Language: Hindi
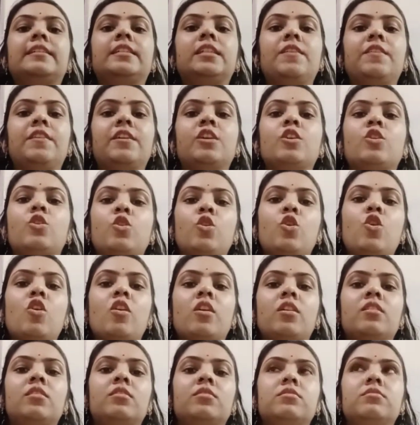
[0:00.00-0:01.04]
सेवन ओ क्लॉक
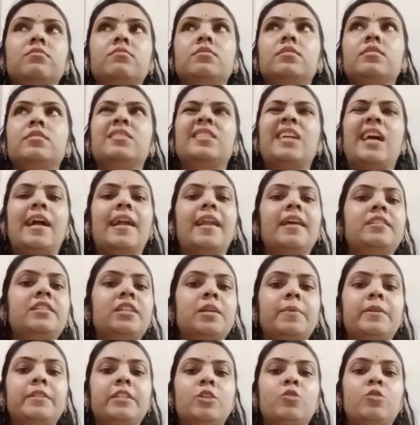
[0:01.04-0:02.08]
साढ़े
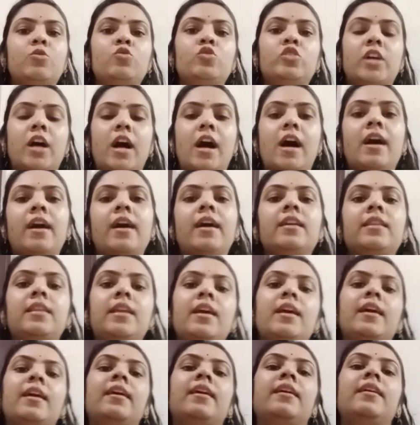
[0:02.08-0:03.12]
छः बजे कुछ आ गए
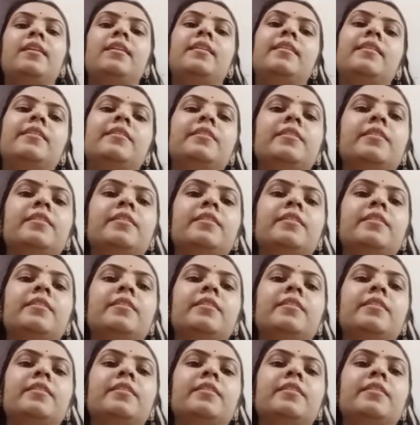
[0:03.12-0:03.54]
थे एंड